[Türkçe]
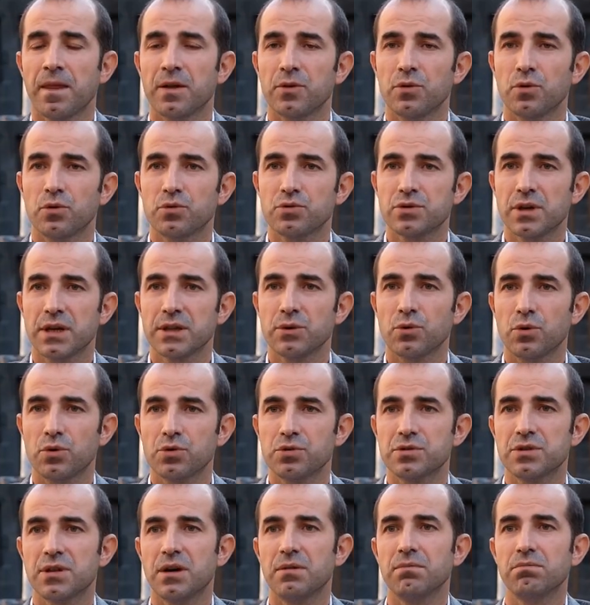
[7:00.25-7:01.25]

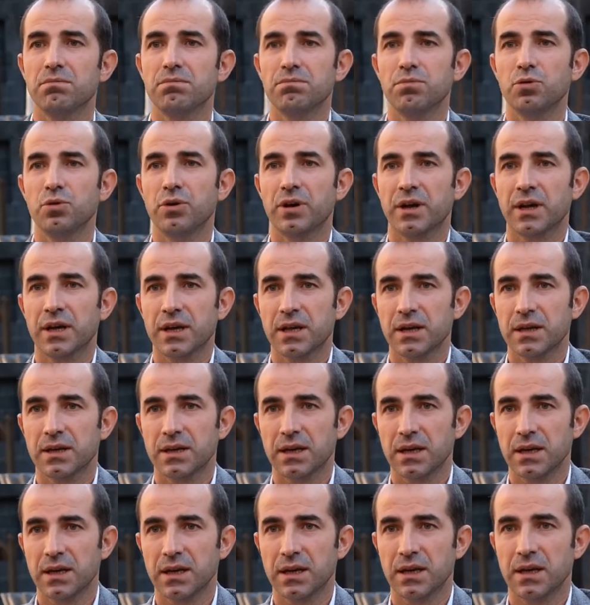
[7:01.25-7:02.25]
99'dan bu yana
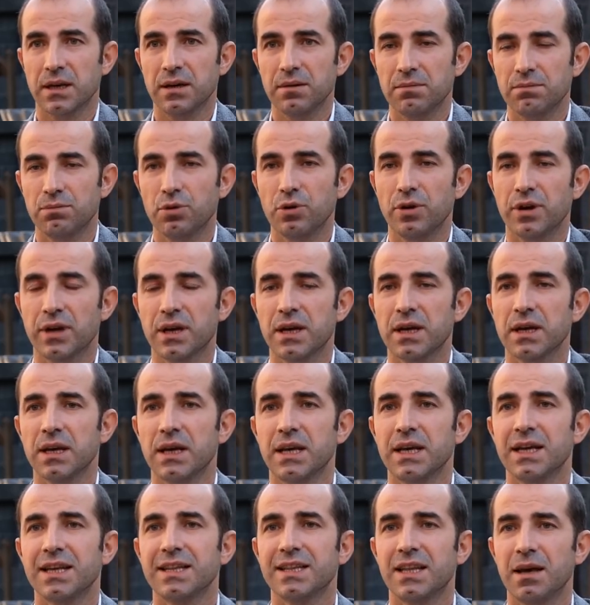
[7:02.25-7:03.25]
e, bu yana
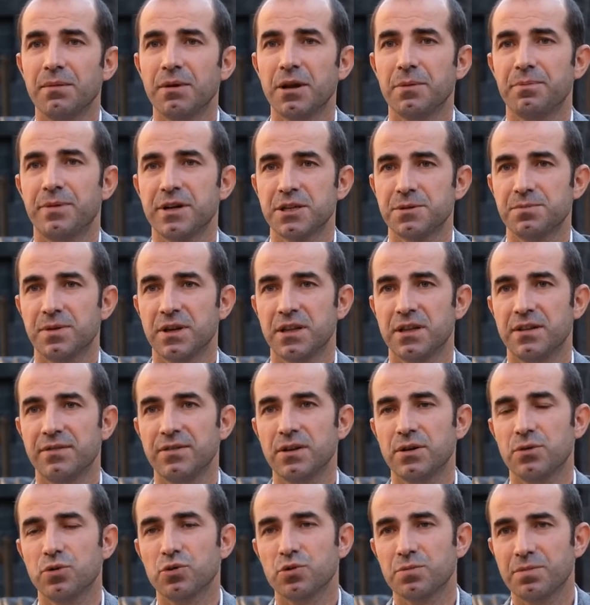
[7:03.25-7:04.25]
temel
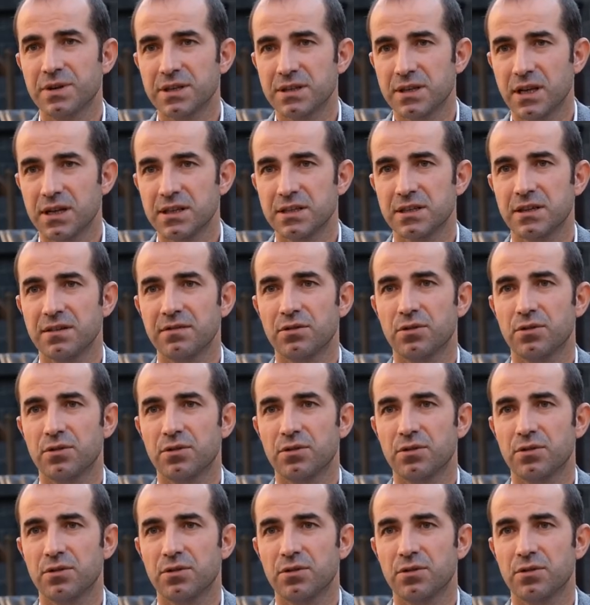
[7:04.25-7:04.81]
perspektifi Kürt meselesine ve